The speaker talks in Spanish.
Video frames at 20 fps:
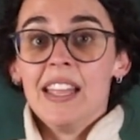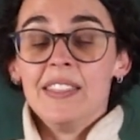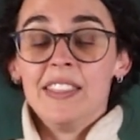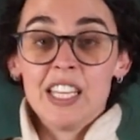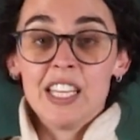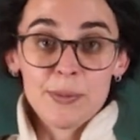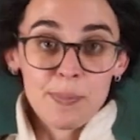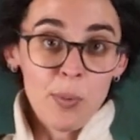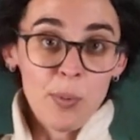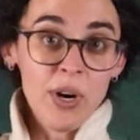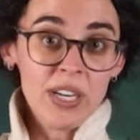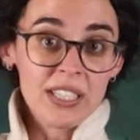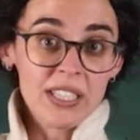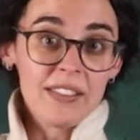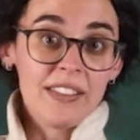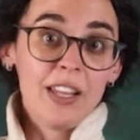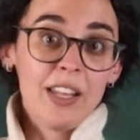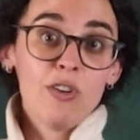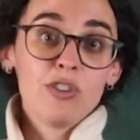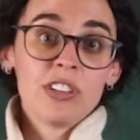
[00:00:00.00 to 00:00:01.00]
Después
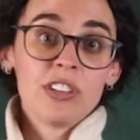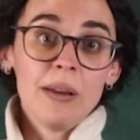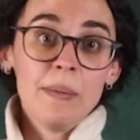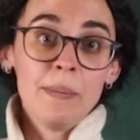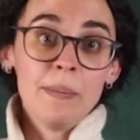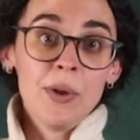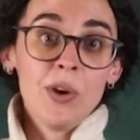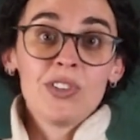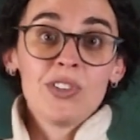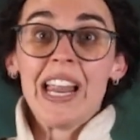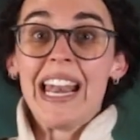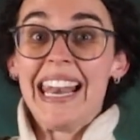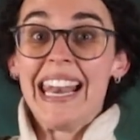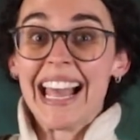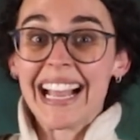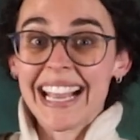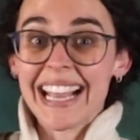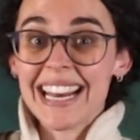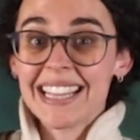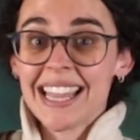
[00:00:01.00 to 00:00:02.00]
de los cambios,
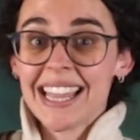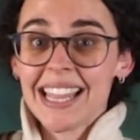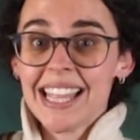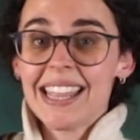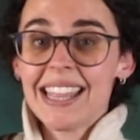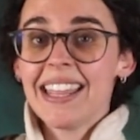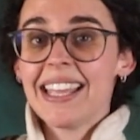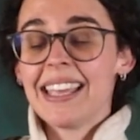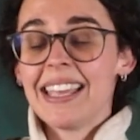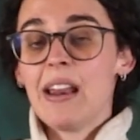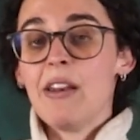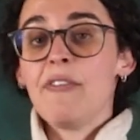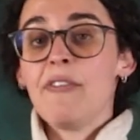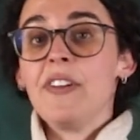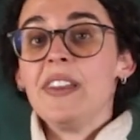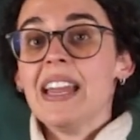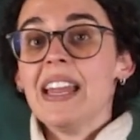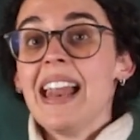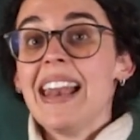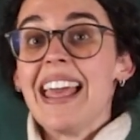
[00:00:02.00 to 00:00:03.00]
la carta dice que al
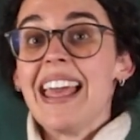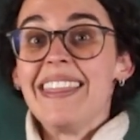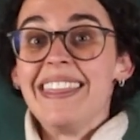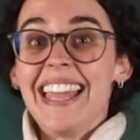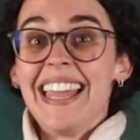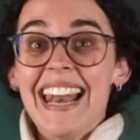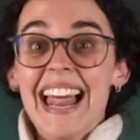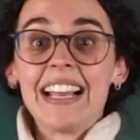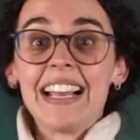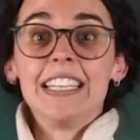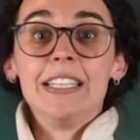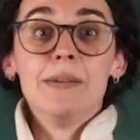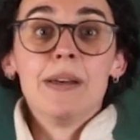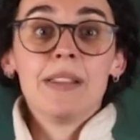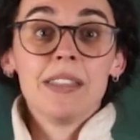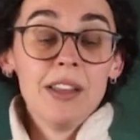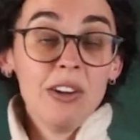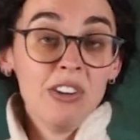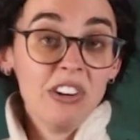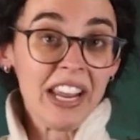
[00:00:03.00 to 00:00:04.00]
final de la
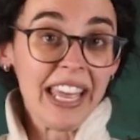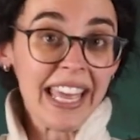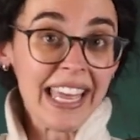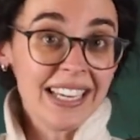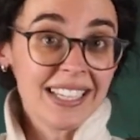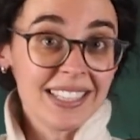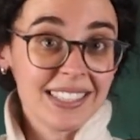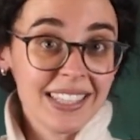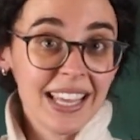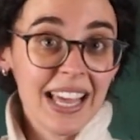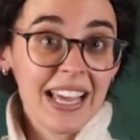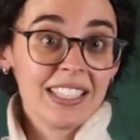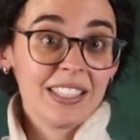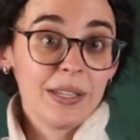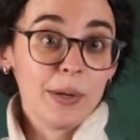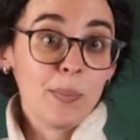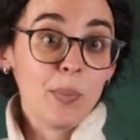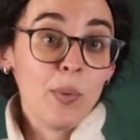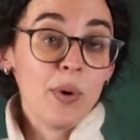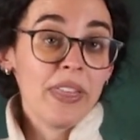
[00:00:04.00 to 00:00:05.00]
activación esta
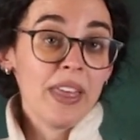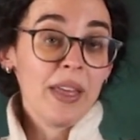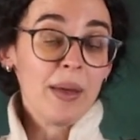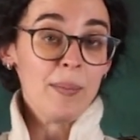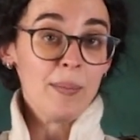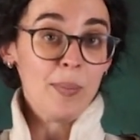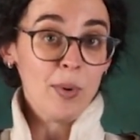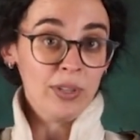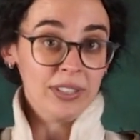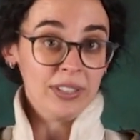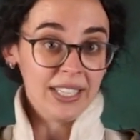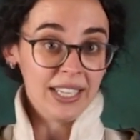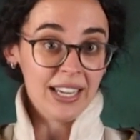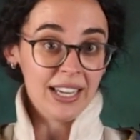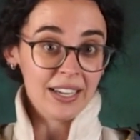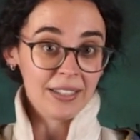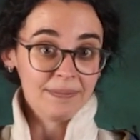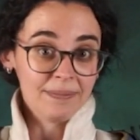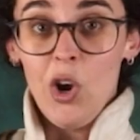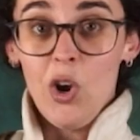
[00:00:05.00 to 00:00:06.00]
se puede voltear,